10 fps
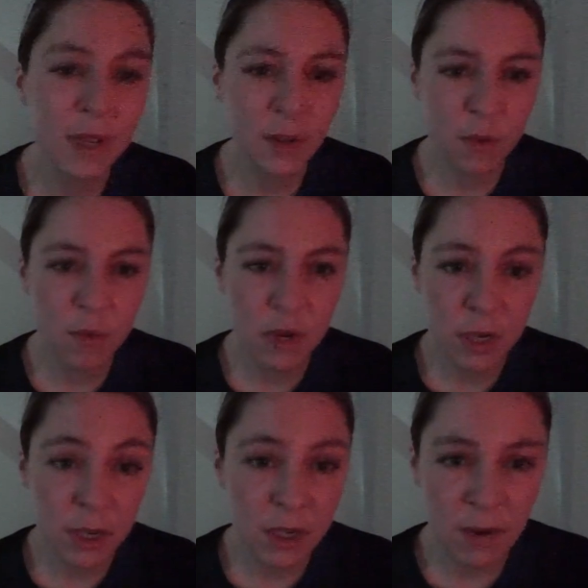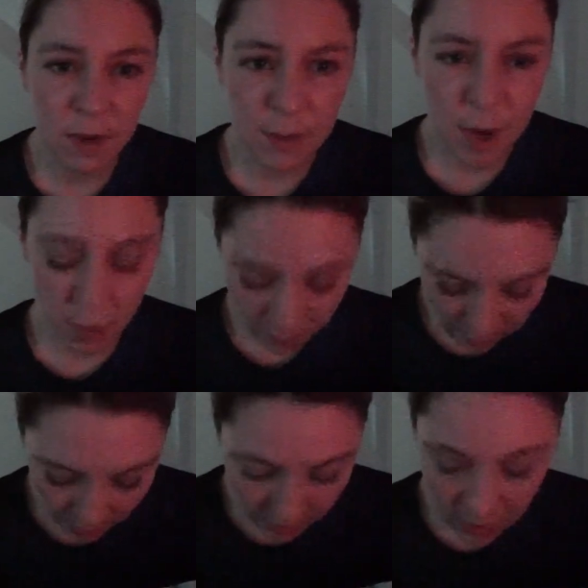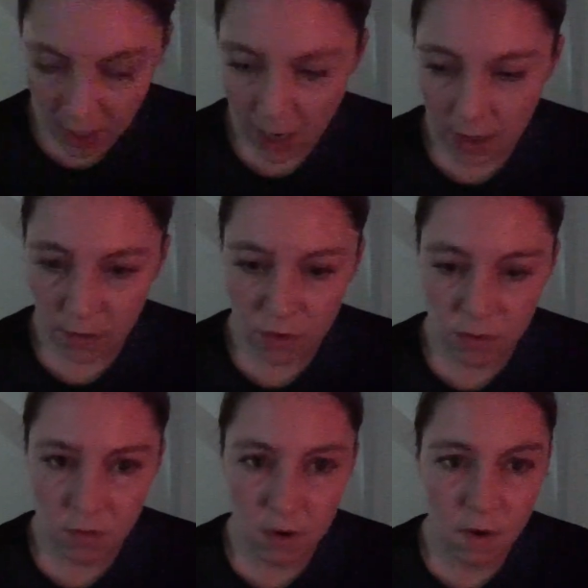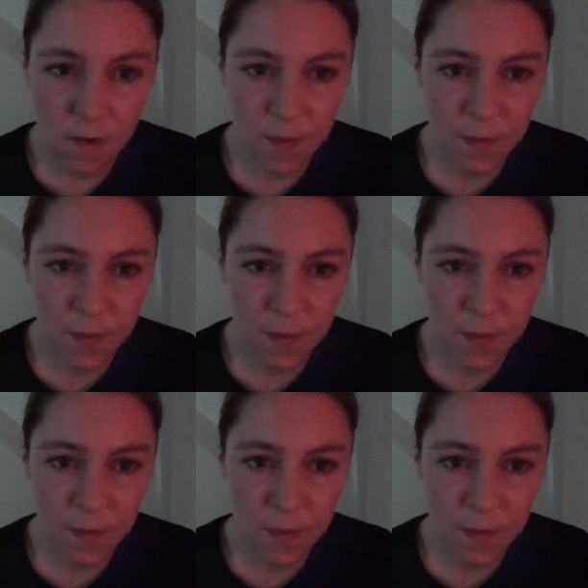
parce que moi j'avais hyper envie de partir à la Réunion euh,